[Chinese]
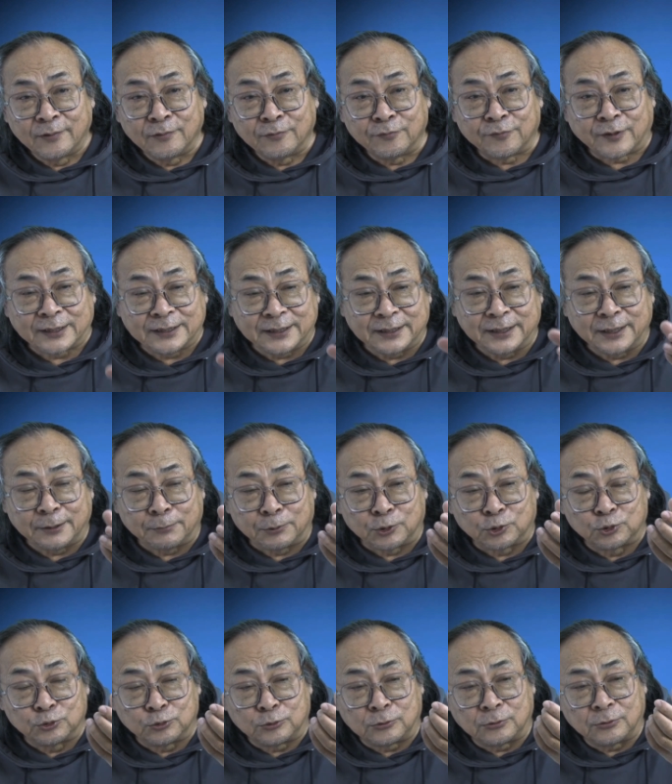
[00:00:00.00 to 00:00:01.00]
发现那
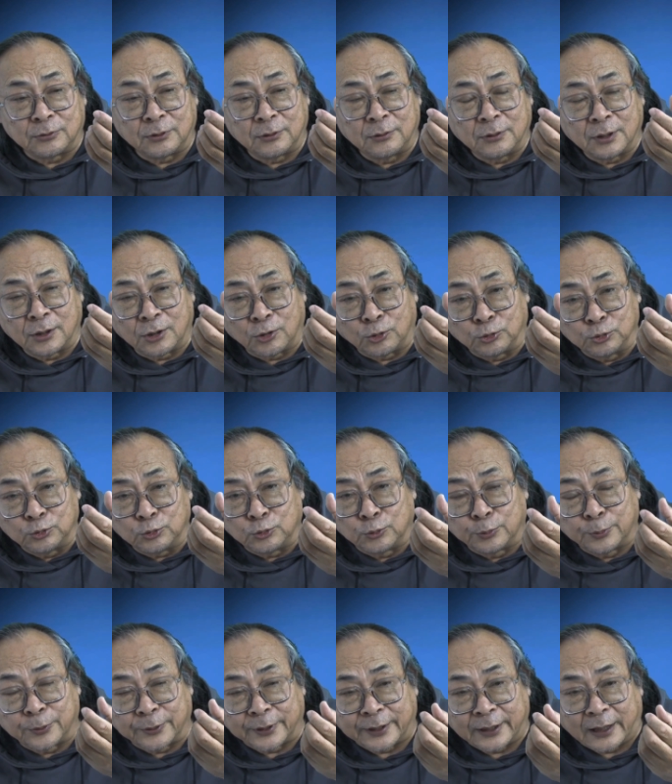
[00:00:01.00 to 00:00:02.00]
本书厚
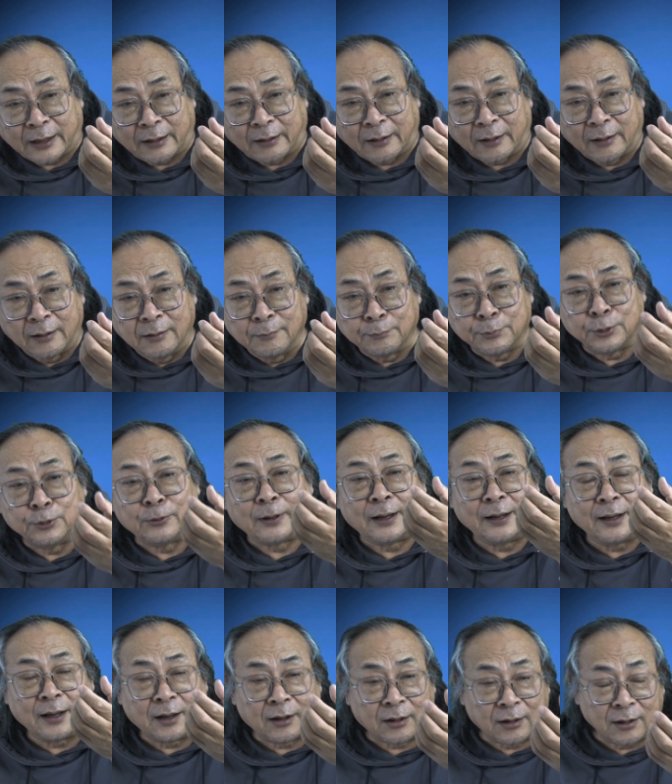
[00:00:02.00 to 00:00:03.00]
度不一样了，比
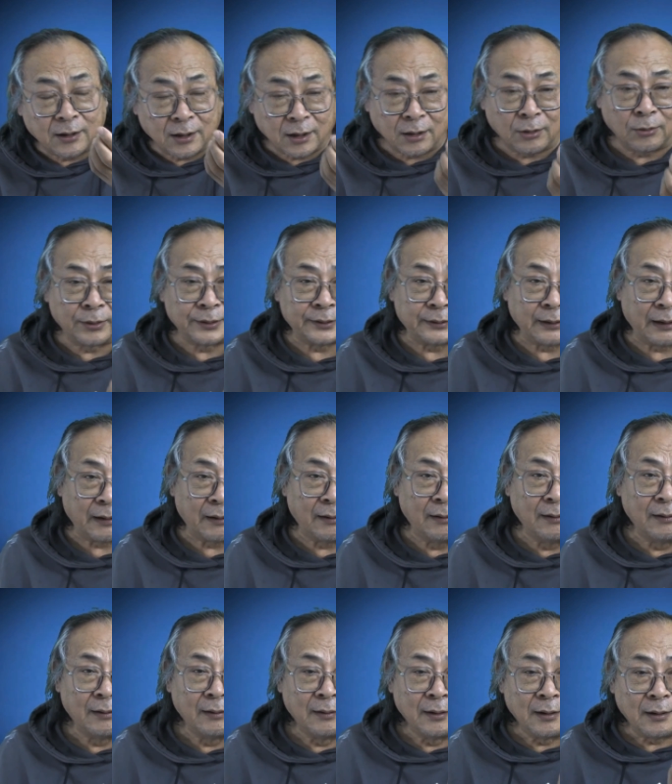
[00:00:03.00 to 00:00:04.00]
原来好像厚了点儿，
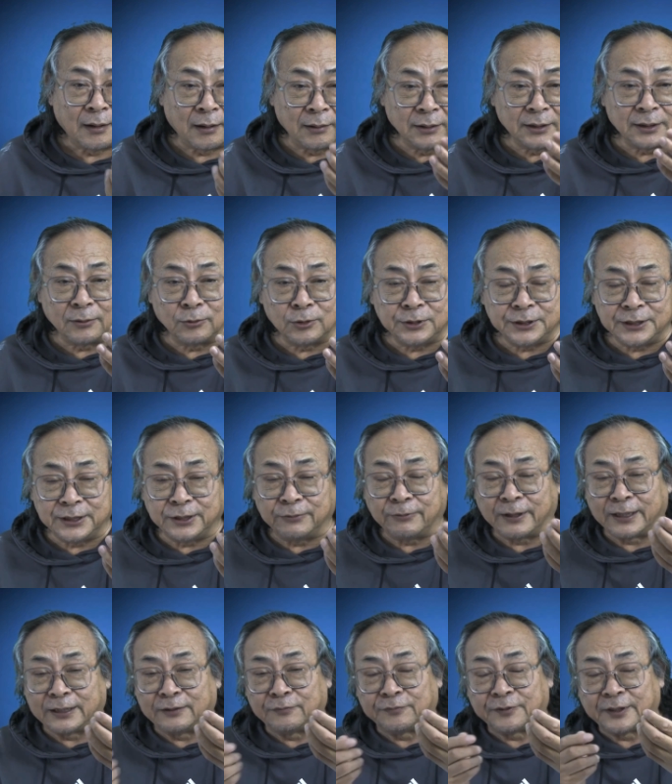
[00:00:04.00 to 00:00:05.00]
而且意
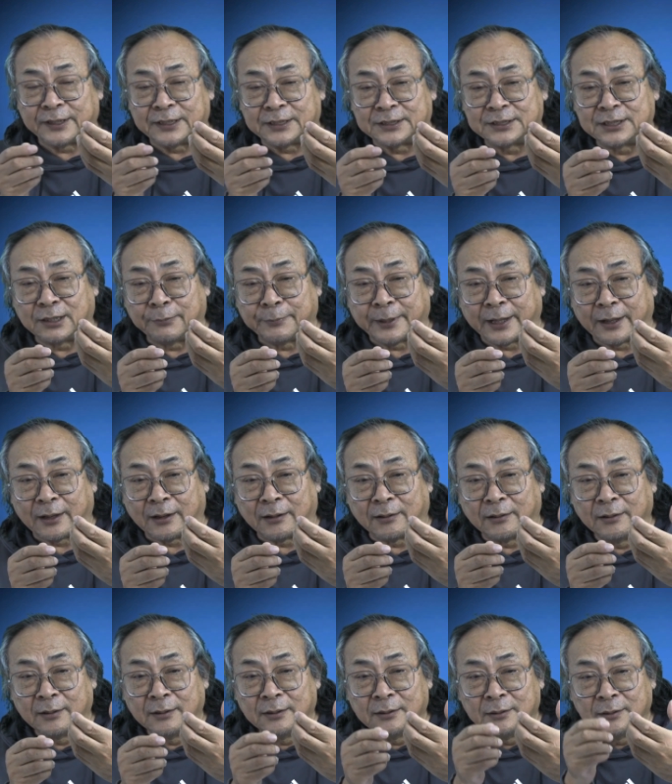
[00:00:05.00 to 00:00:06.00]
外的发现侧面
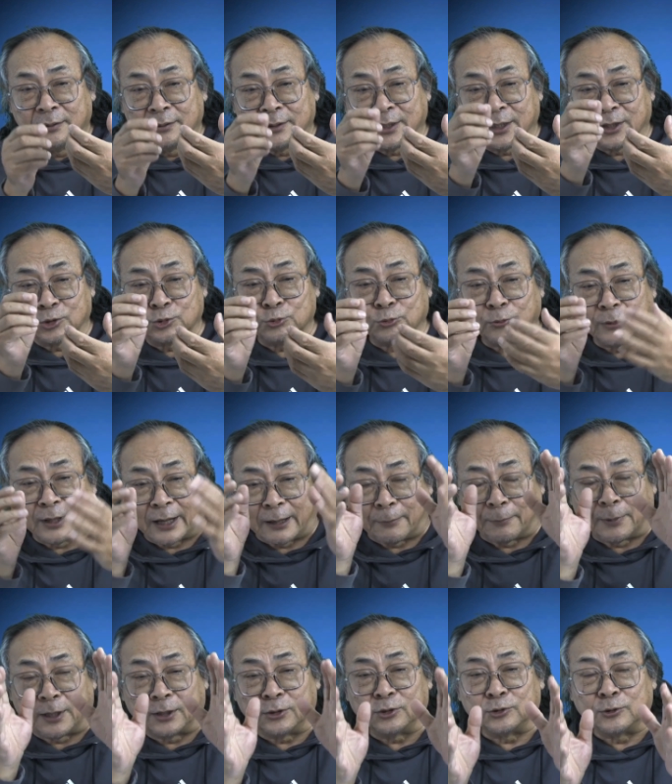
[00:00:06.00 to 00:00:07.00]
啊，那个书
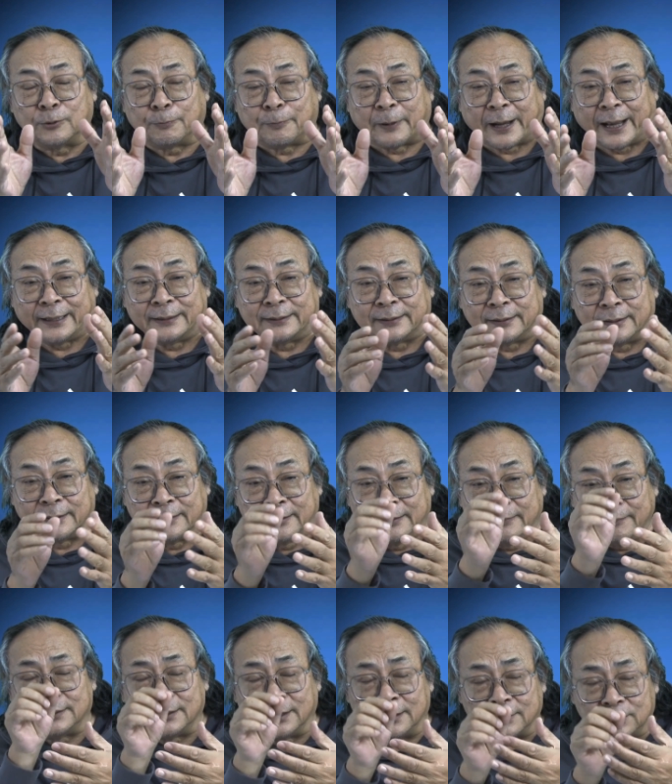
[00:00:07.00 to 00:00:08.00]
两边都是白的，
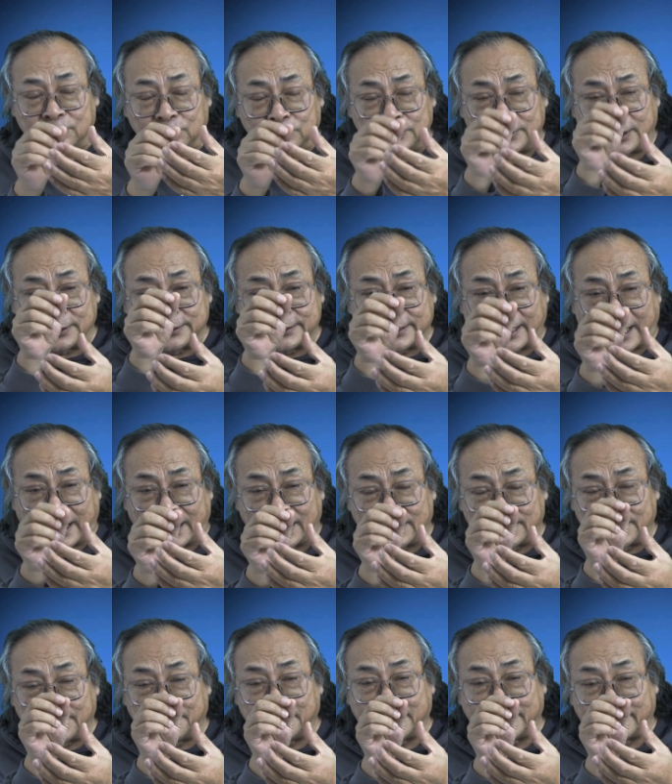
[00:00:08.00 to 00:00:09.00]
中间加
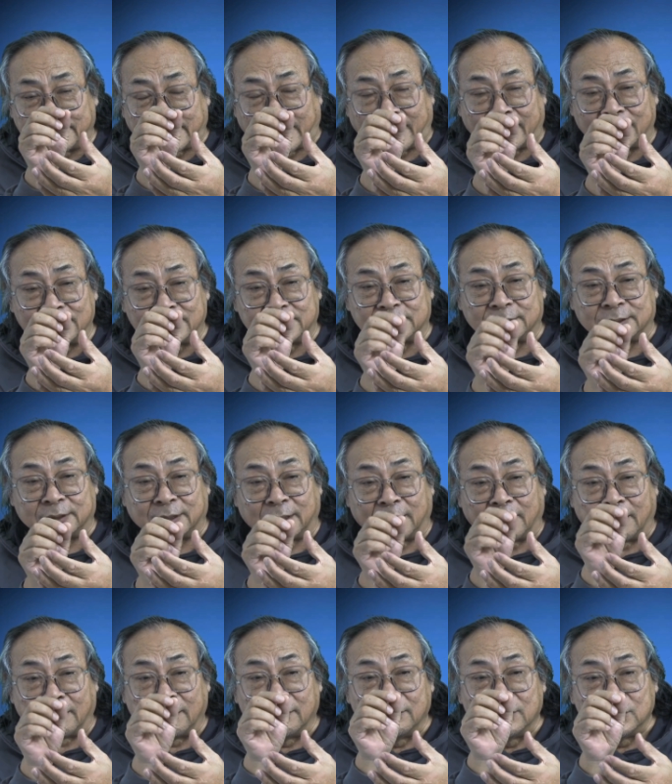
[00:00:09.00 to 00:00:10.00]
了那么一摊纸
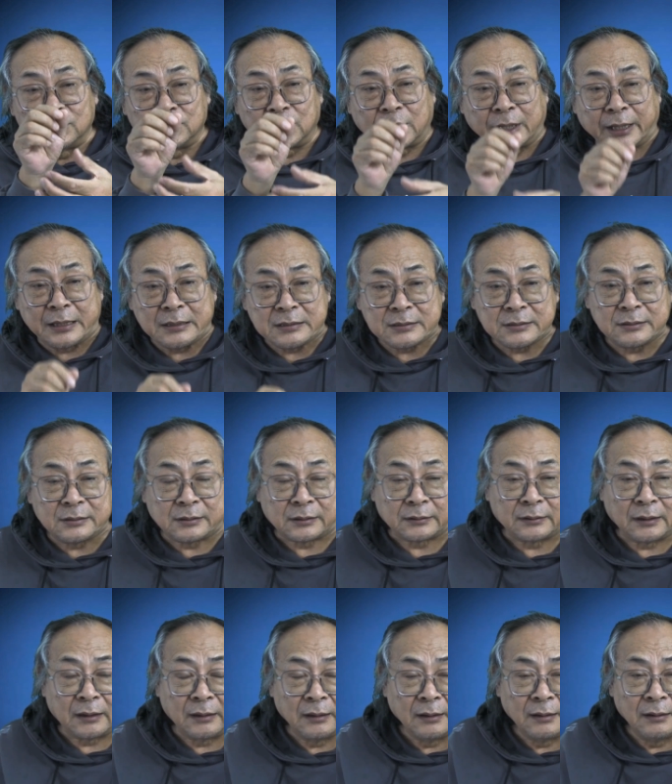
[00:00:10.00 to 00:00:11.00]
啊，是黑色
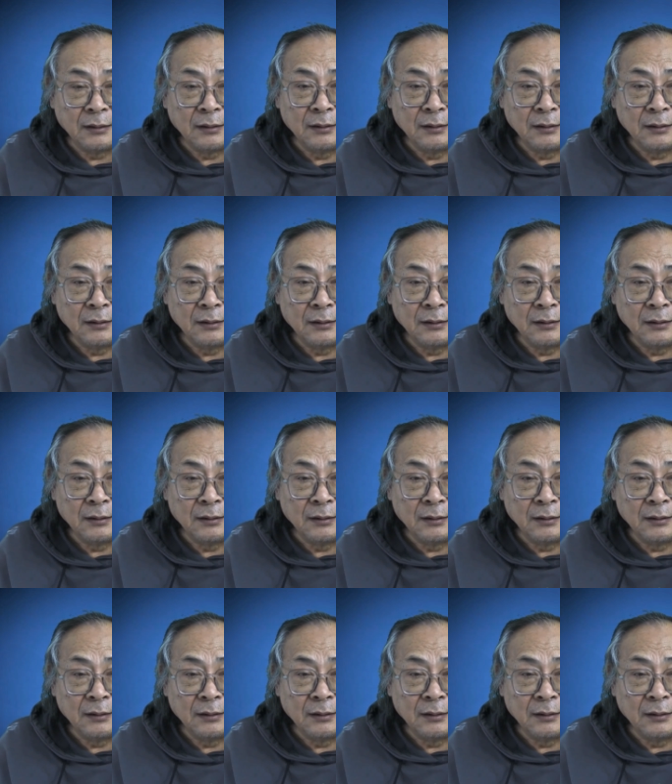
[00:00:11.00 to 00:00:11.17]
的。